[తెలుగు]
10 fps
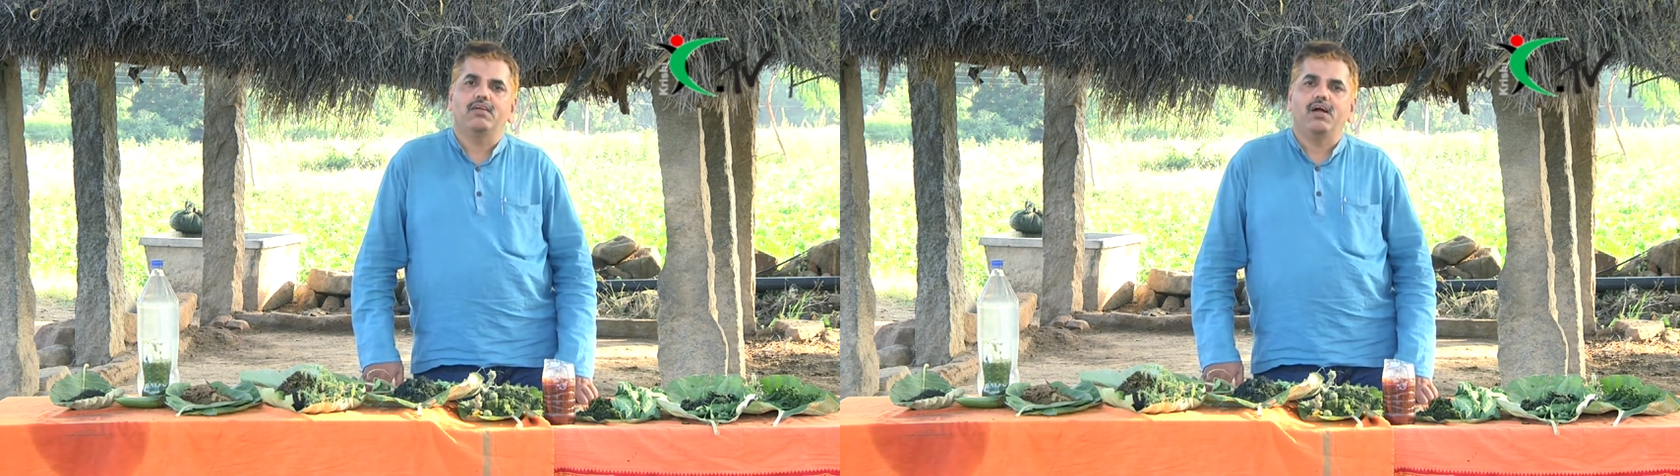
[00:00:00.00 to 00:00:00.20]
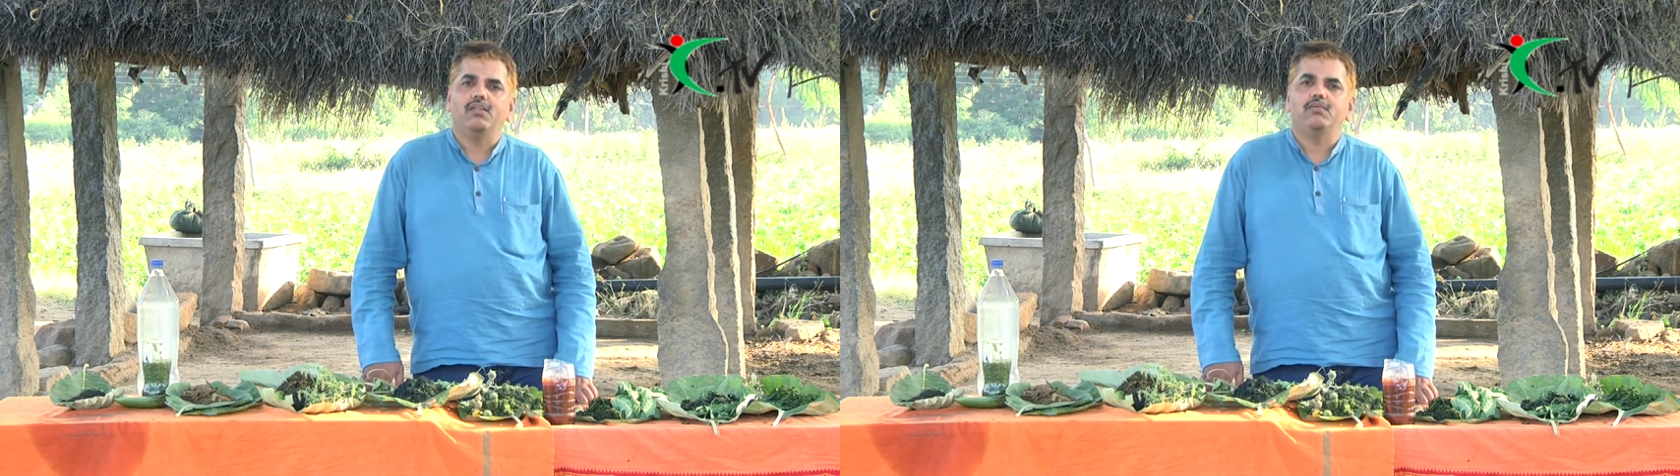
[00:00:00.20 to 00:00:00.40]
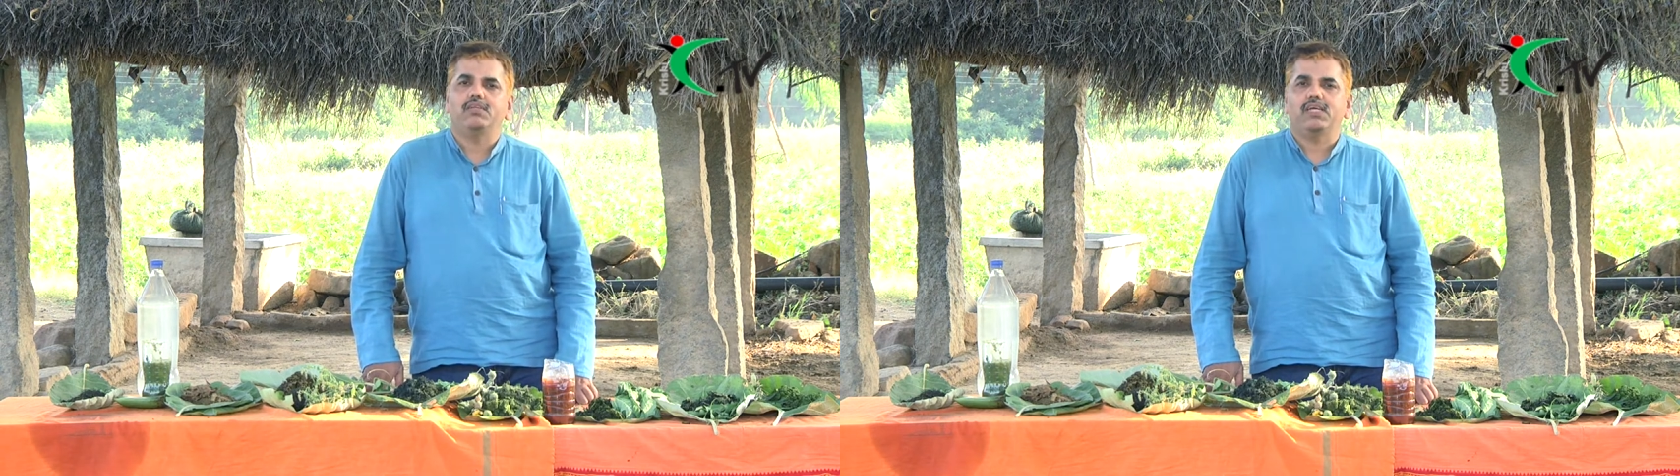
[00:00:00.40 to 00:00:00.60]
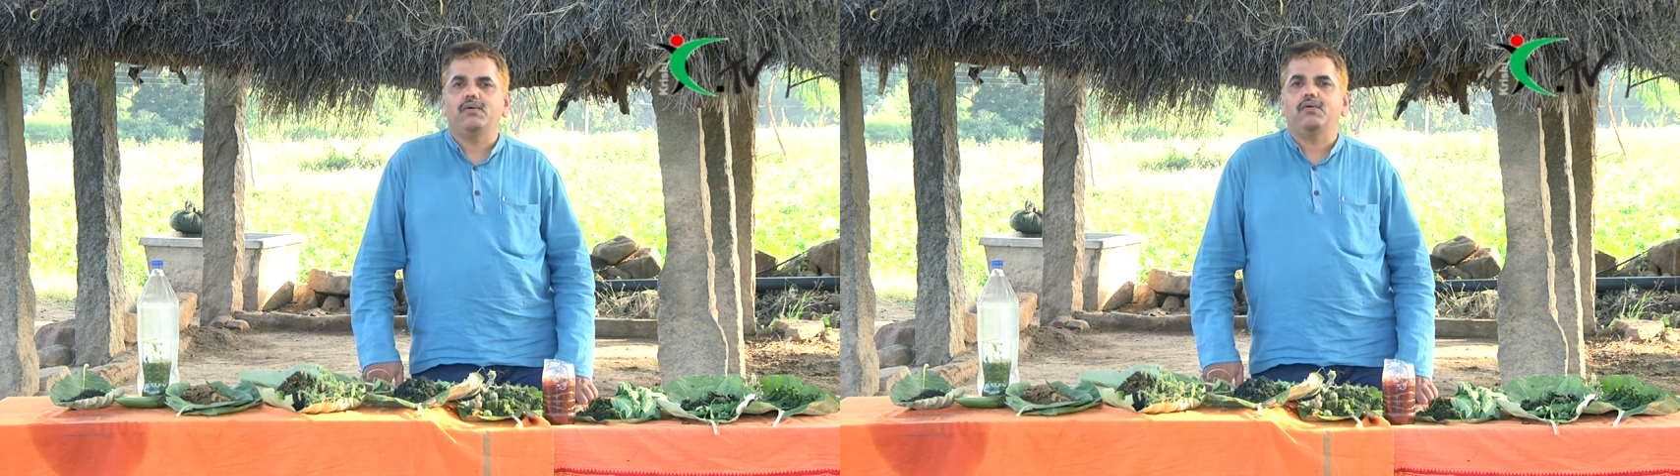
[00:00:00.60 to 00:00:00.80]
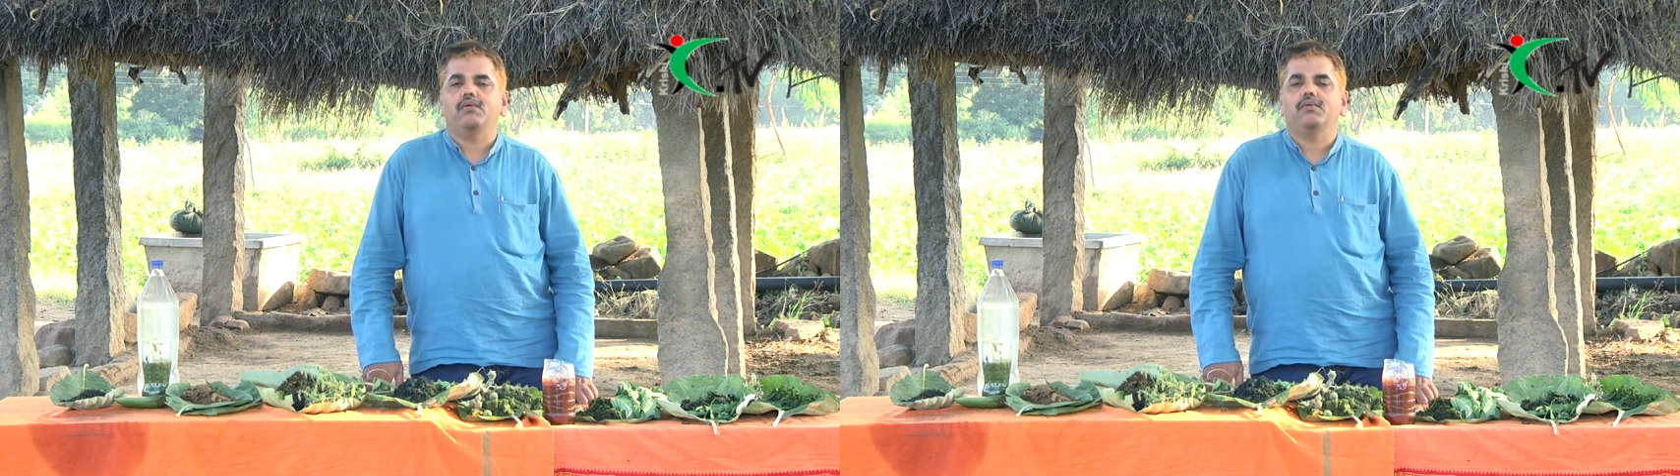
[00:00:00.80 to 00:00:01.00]
కాదు చాలా
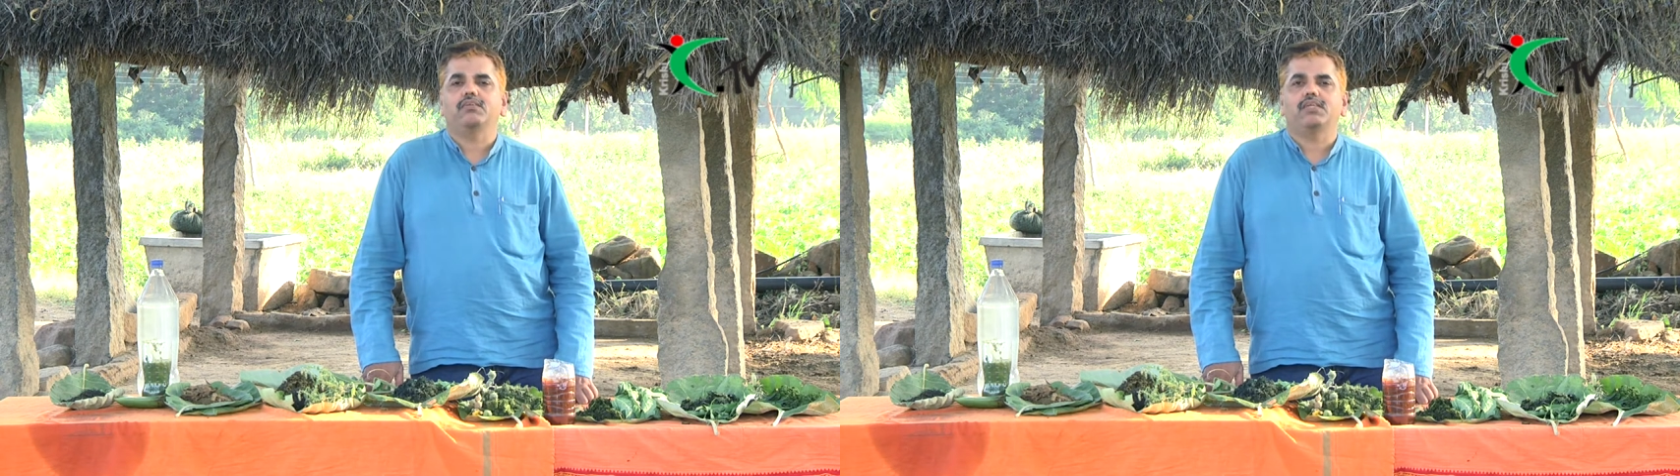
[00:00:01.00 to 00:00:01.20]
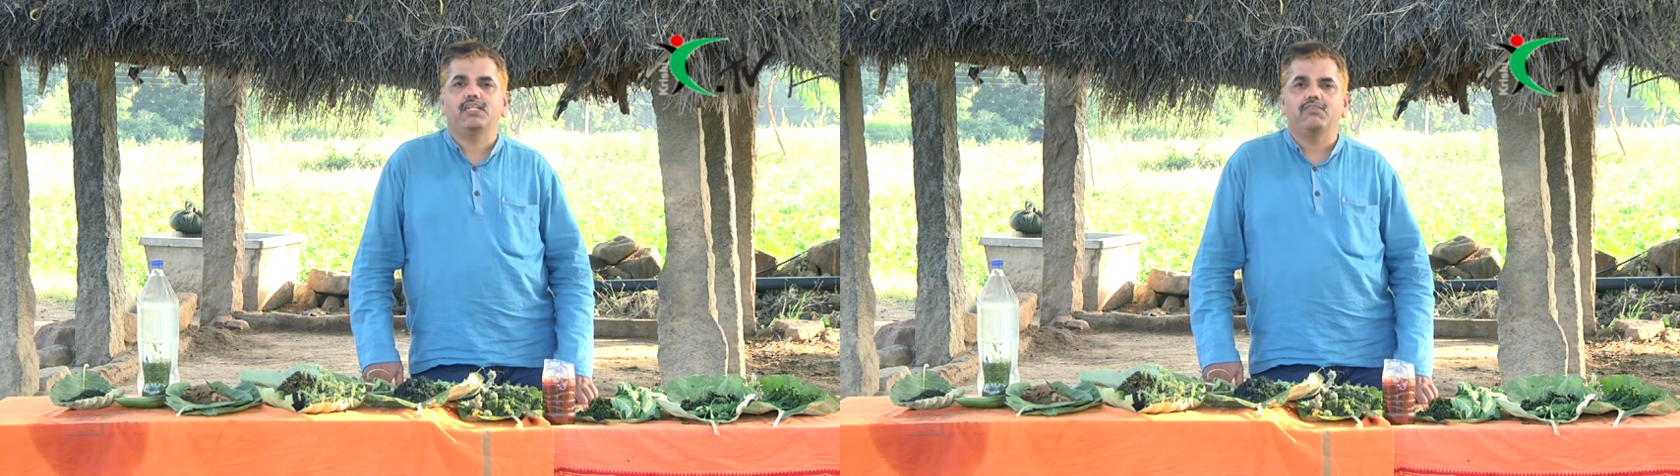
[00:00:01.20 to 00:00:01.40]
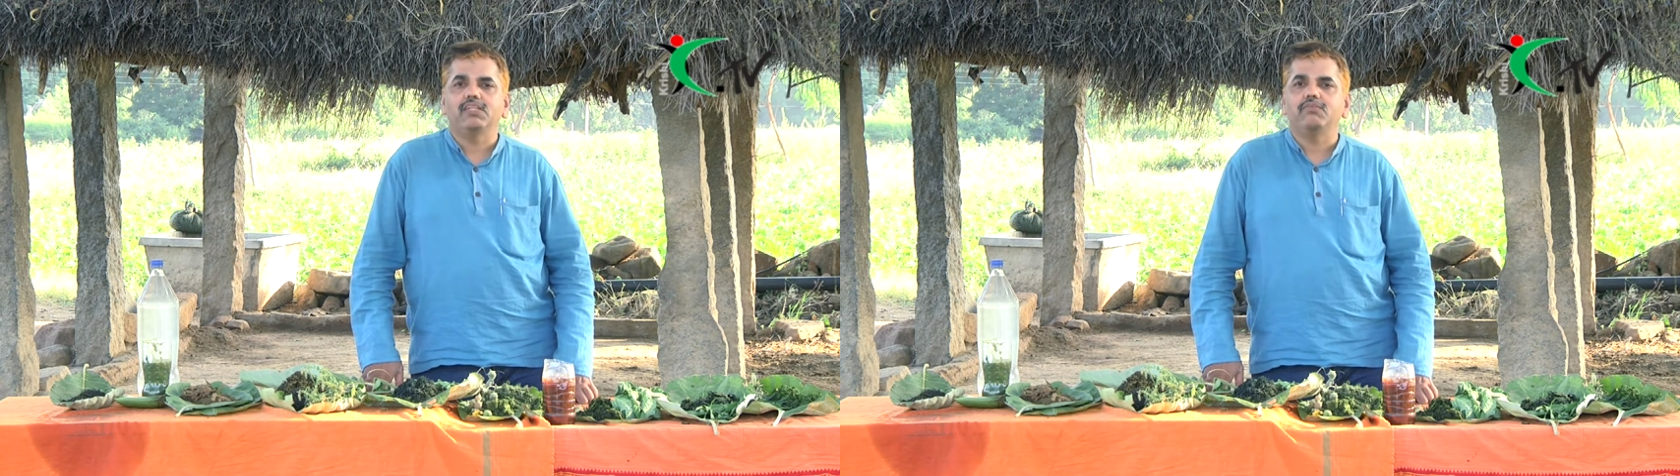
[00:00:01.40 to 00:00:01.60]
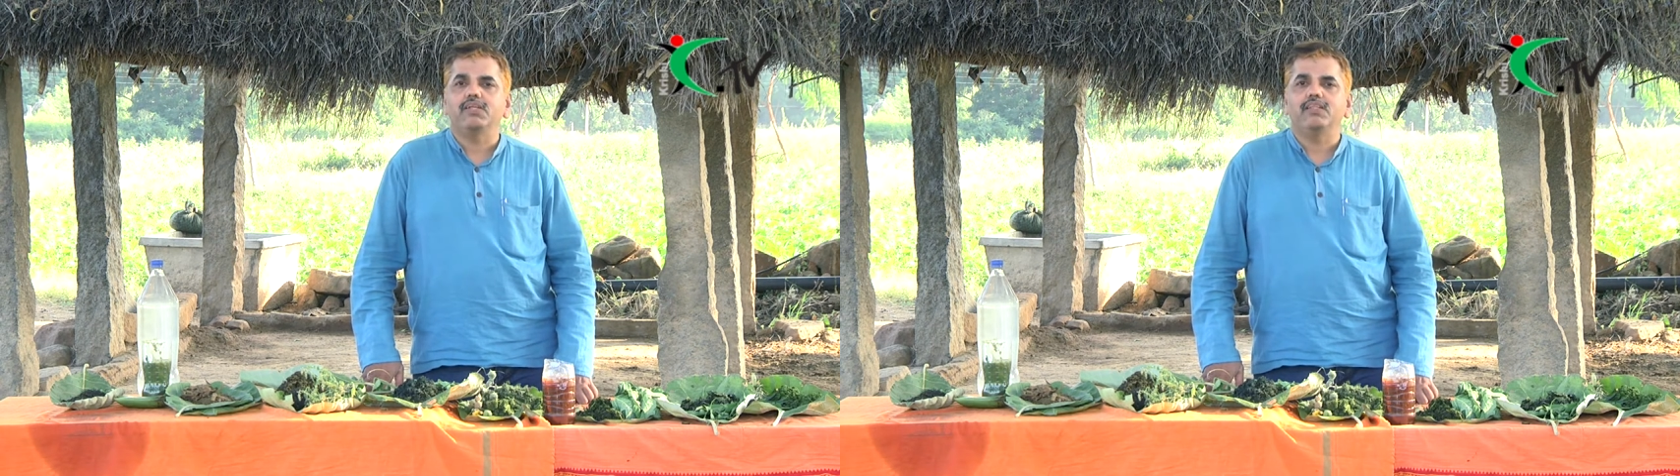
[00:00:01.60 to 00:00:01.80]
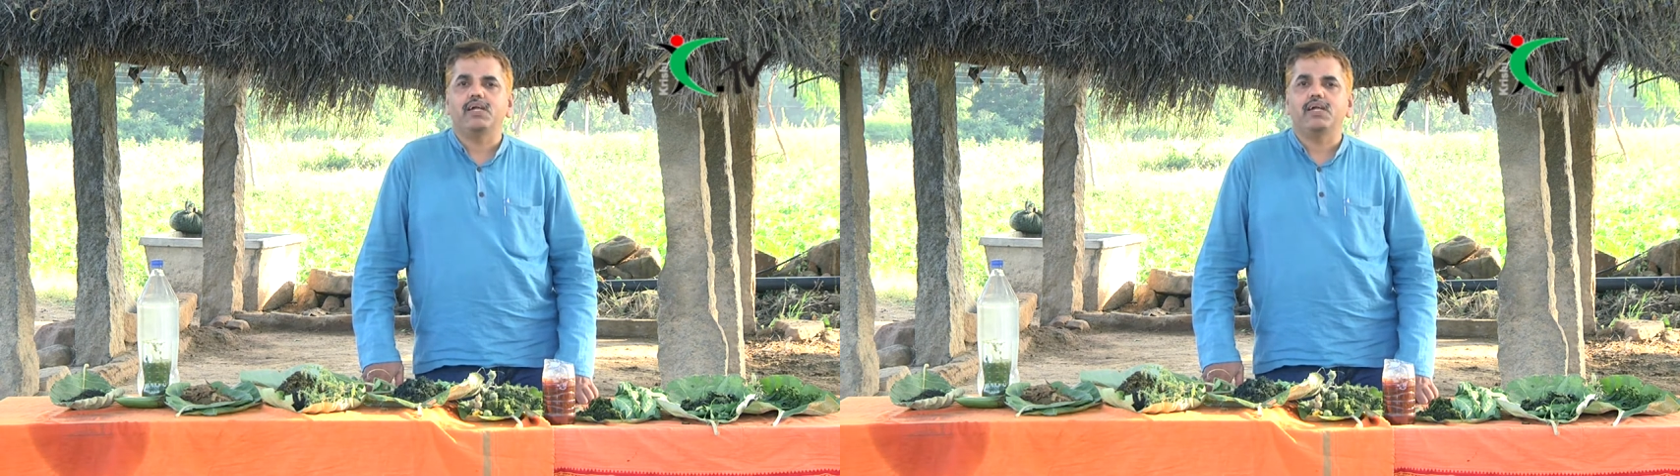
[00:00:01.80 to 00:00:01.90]
శక్తివంతమైన